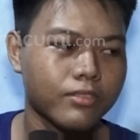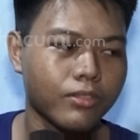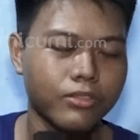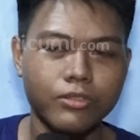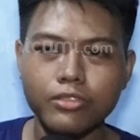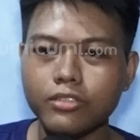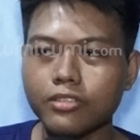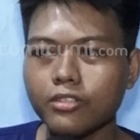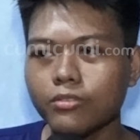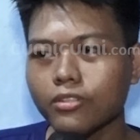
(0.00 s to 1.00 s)
kalau oh, itu sih
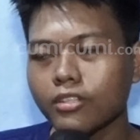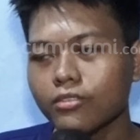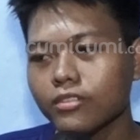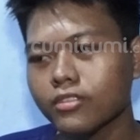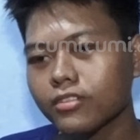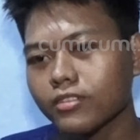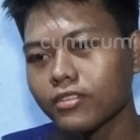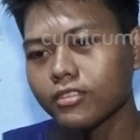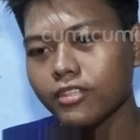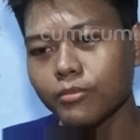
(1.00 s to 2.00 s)
saya kurang tahu nih
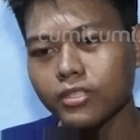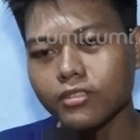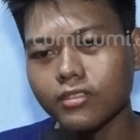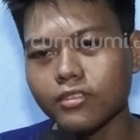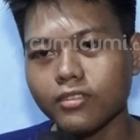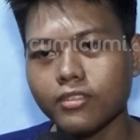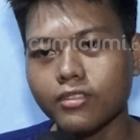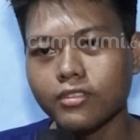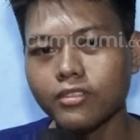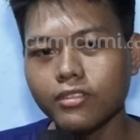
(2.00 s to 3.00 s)
kan saya emang
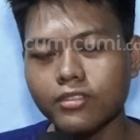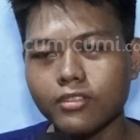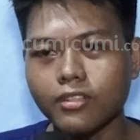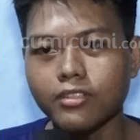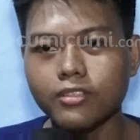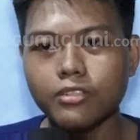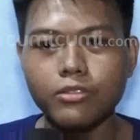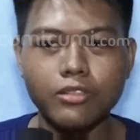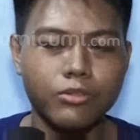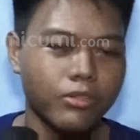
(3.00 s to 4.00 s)
ini nih lagi tidur
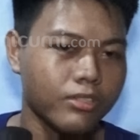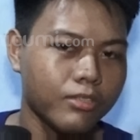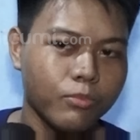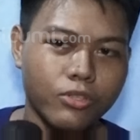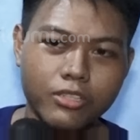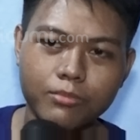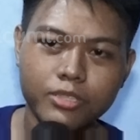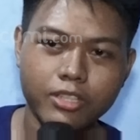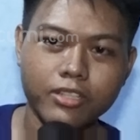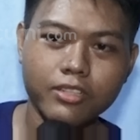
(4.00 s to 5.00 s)
tiduran di pundak
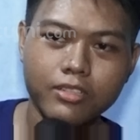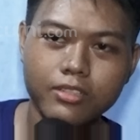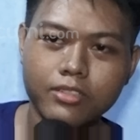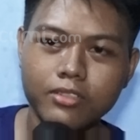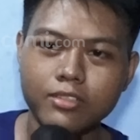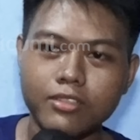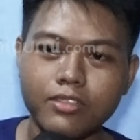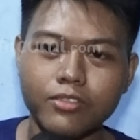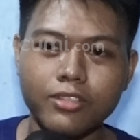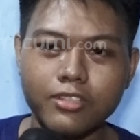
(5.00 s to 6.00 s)
teman saya
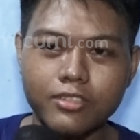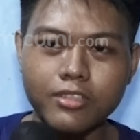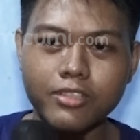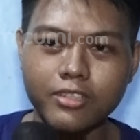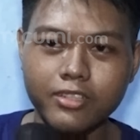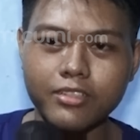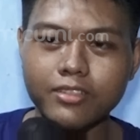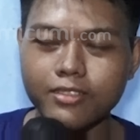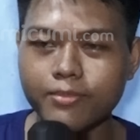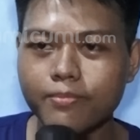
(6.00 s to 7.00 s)
hmm. udah saya
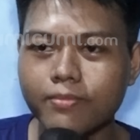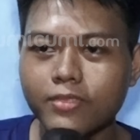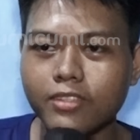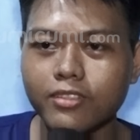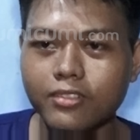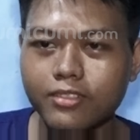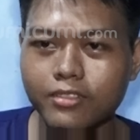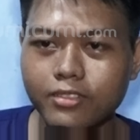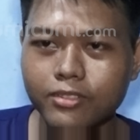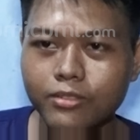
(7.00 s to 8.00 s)

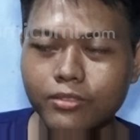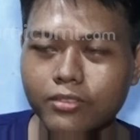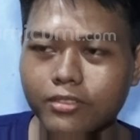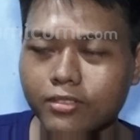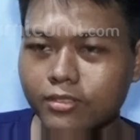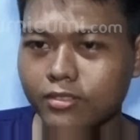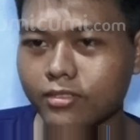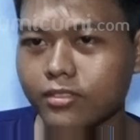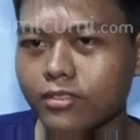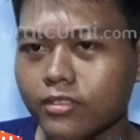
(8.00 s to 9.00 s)
itu
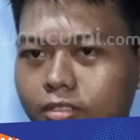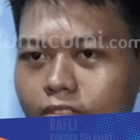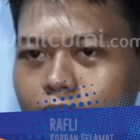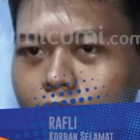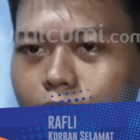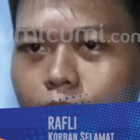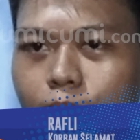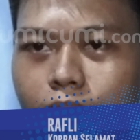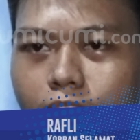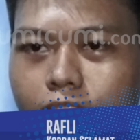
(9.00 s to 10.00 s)

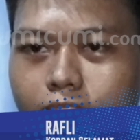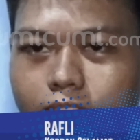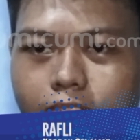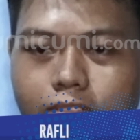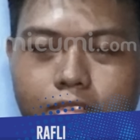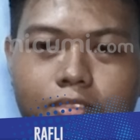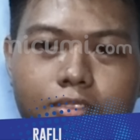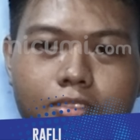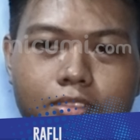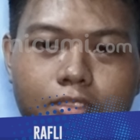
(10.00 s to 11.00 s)
tiba-tiba saya dimana?
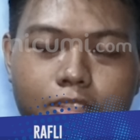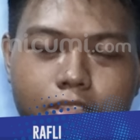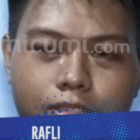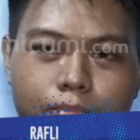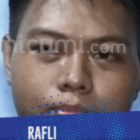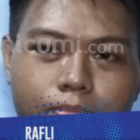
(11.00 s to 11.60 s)
di